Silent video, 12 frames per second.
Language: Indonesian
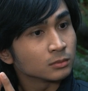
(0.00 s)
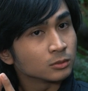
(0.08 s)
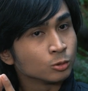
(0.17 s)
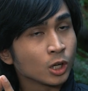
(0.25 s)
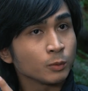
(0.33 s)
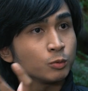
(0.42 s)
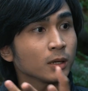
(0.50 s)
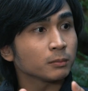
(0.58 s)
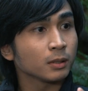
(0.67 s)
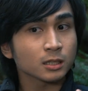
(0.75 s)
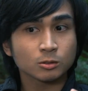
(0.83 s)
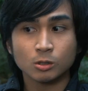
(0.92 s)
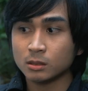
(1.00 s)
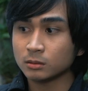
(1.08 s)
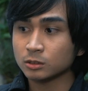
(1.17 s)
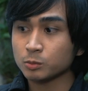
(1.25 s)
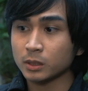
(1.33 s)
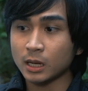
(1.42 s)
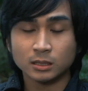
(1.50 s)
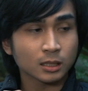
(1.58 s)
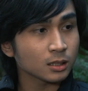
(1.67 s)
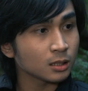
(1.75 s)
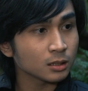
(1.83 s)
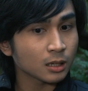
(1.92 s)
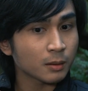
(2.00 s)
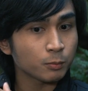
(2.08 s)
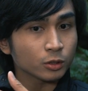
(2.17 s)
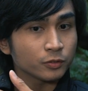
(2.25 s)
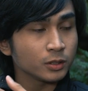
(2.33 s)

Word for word: 2014 gue cuman asal-asal ngupload